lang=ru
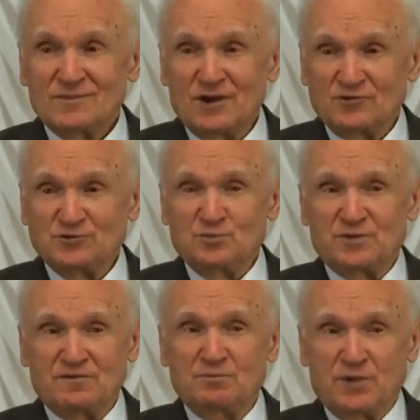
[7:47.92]
А что
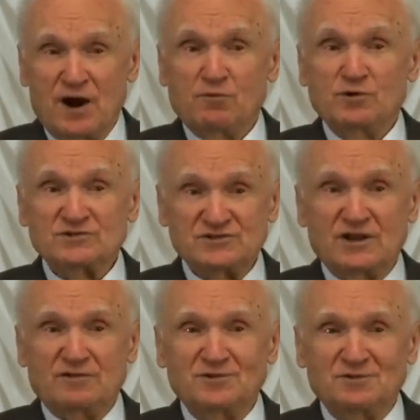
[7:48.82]
право, право
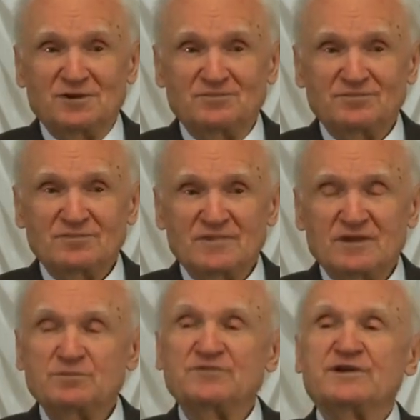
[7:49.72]
славного?
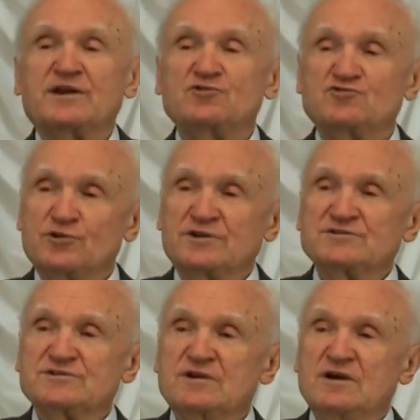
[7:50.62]
Повторяю еще
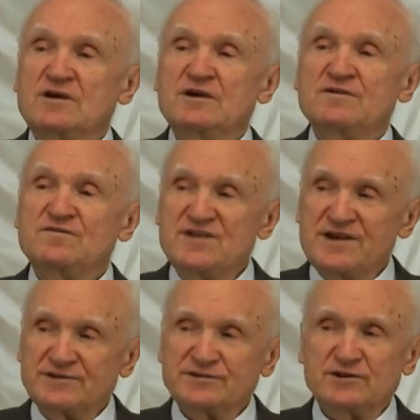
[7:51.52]
раз.
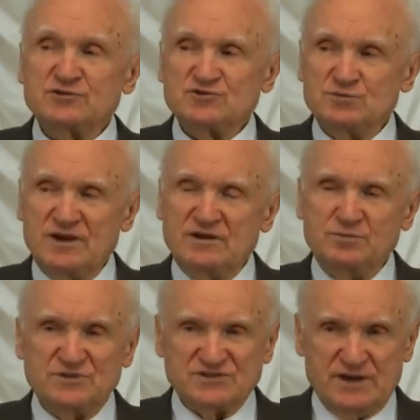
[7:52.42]
Верное разумение
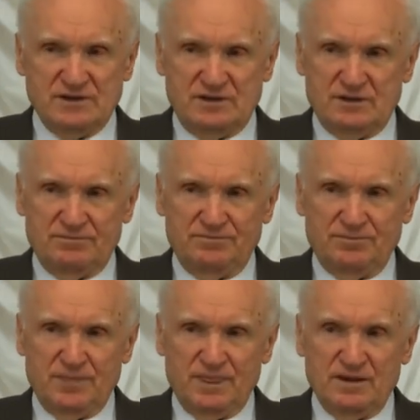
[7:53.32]
Писания
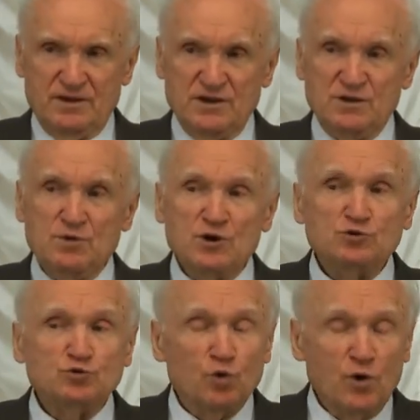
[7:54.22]

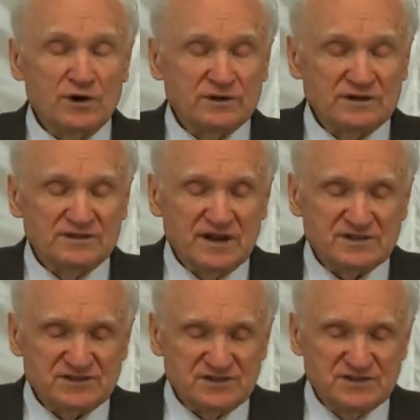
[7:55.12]
имеет только
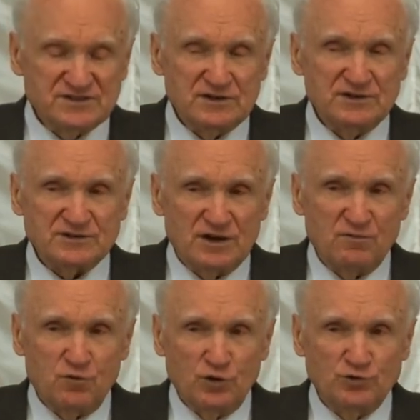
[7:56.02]
носители
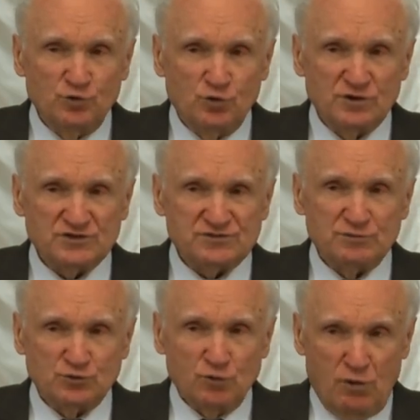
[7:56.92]
того Духа
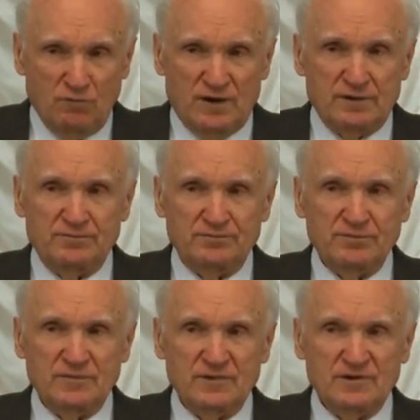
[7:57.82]
Святого,
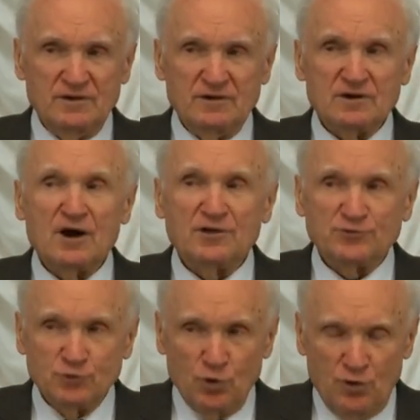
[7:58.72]

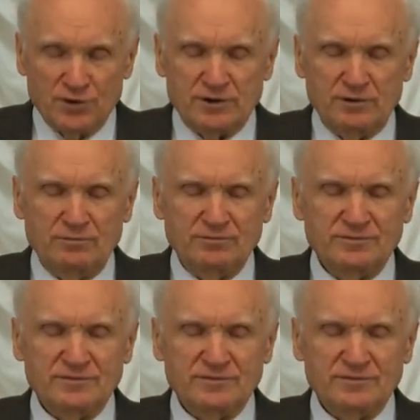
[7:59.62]
которым –